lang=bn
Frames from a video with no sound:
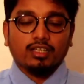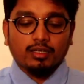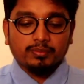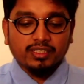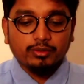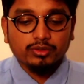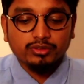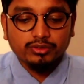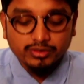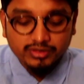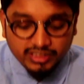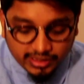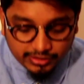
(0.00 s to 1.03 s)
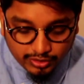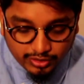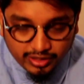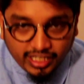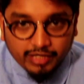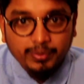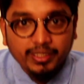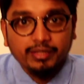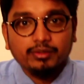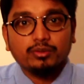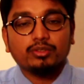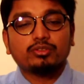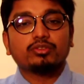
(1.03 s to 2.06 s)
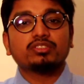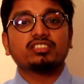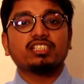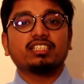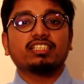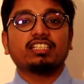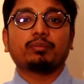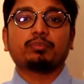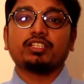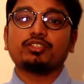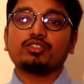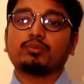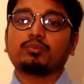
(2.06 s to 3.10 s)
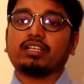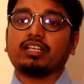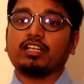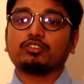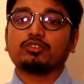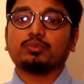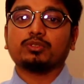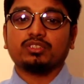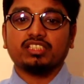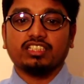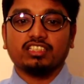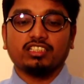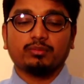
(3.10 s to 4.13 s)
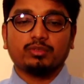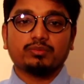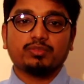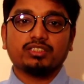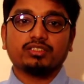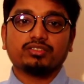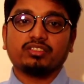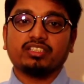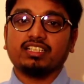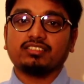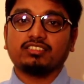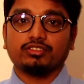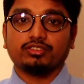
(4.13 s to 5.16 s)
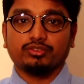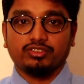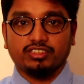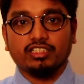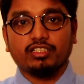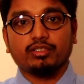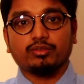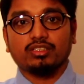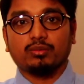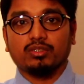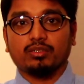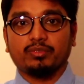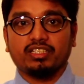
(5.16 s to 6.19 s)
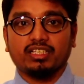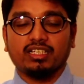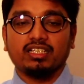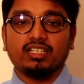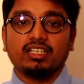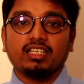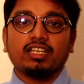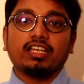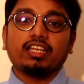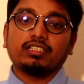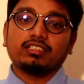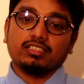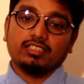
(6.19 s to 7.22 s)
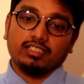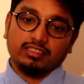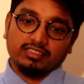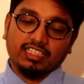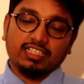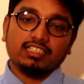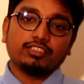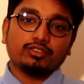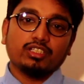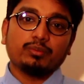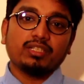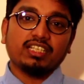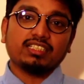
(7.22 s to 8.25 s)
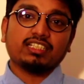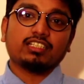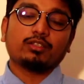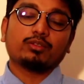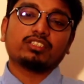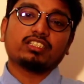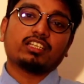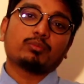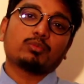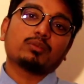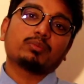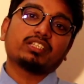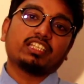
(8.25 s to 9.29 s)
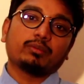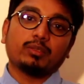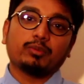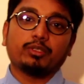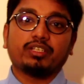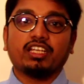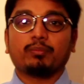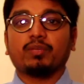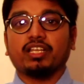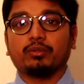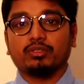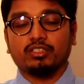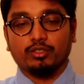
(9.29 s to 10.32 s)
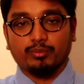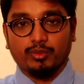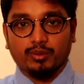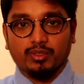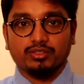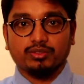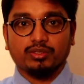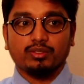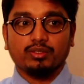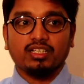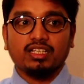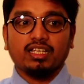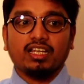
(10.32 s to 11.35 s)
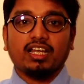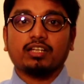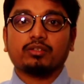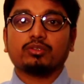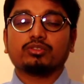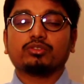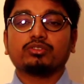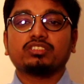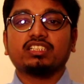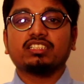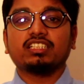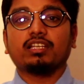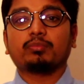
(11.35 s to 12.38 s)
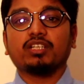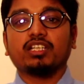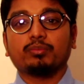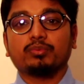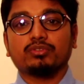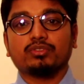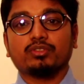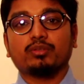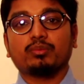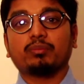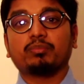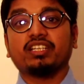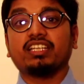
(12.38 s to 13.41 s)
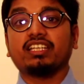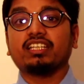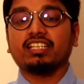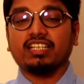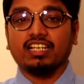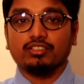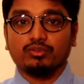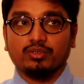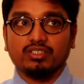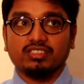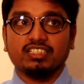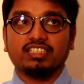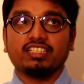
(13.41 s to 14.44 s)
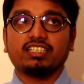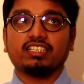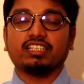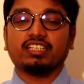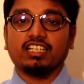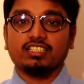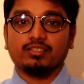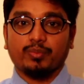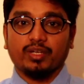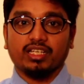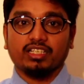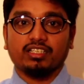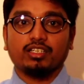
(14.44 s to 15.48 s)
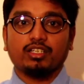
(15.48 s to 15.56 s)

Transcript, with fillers: আপনাকে অন্তঃক্ষত্রিয়ার জন্য রাখবে অন্তঃক্ষত্রিয়ার দিন আপনি এইসব কাগজপত্র সাথে নেবেন বিশেষ করে কাজে জুডিশিয়ার কথা বললাম এটা থাকলে তো নেবেন না থাকলে ওদেরকে বলবেন কিভাবে ওইটা অ্যাপ্লাই করতে হয় পাওয়ার জন্য আর অন্তঃক্ষত্রিয়ার দিন আপনাকে প্রশ্ন করবে আপনি কি কাজ করেছেন কি কি কাজ পারেন